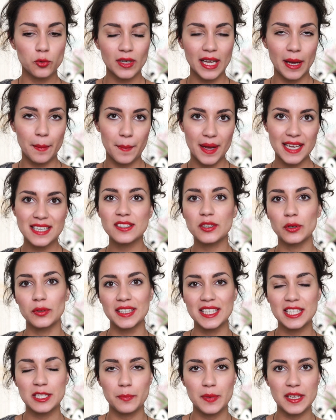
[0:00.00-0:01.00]
donc un masque
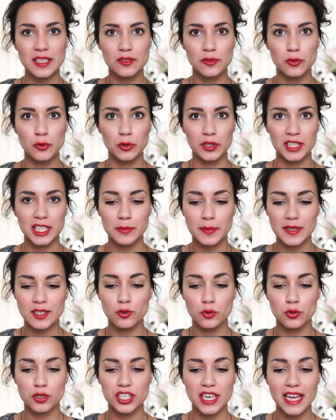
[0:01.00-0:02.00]
en espèce de, en
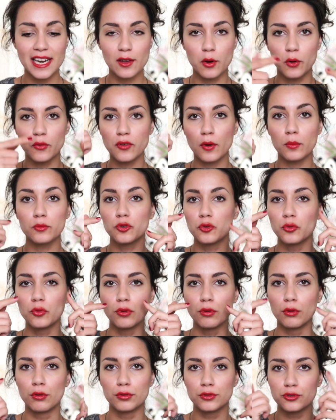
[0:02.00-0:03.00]
espèce de gel et en forme
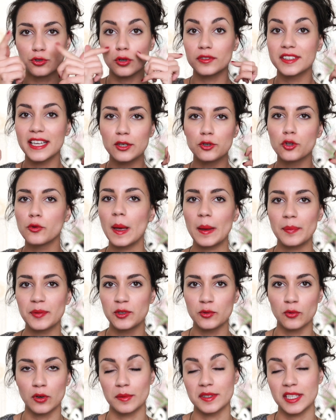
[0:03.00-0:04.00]
de genre de
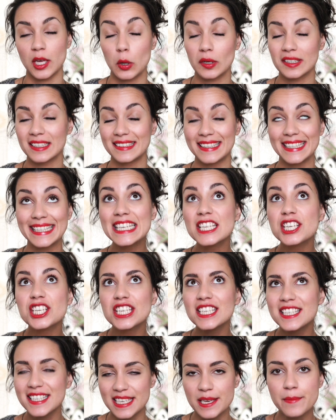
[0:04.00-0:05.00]
papillon comme ça. Alors c'était
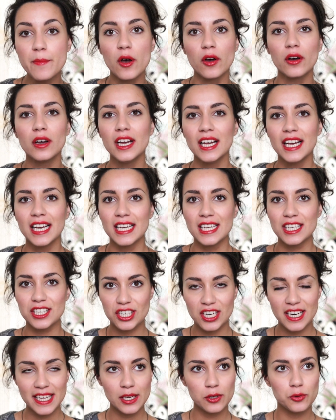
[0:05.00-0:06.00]
kitschissime.
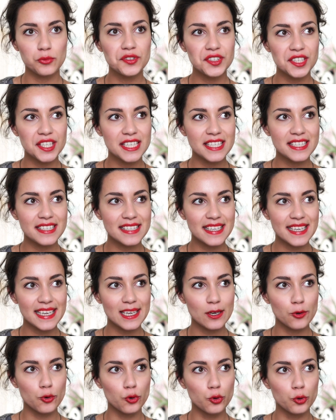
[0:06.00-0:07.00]
Je l'ai
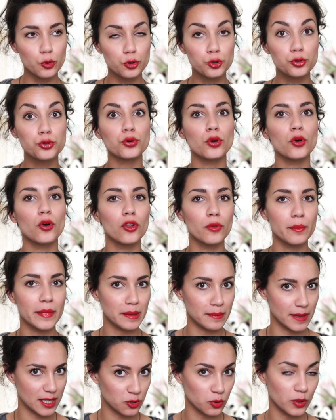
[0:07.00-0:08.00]
utilisé le
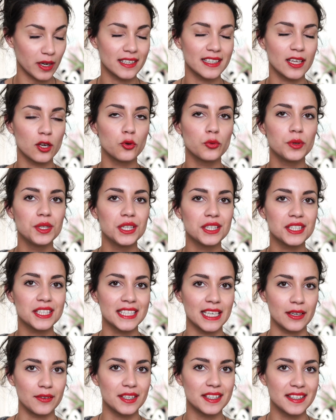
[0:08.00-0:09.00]
surlendemain de ma soirée d'Halloween
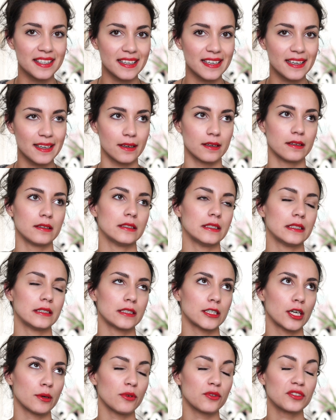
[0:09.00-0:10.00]
qui avait été,
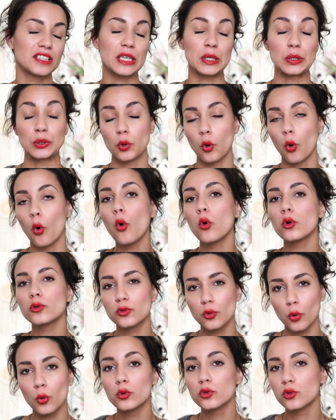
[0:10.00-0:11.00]
euh, comment dire, une
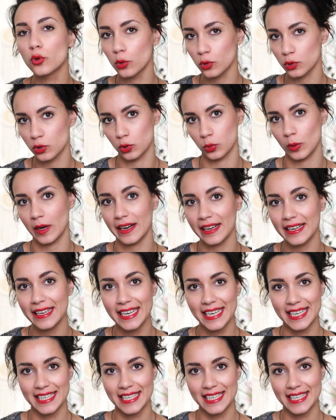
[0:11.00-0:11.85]
grosse, grosse grosse, soirée.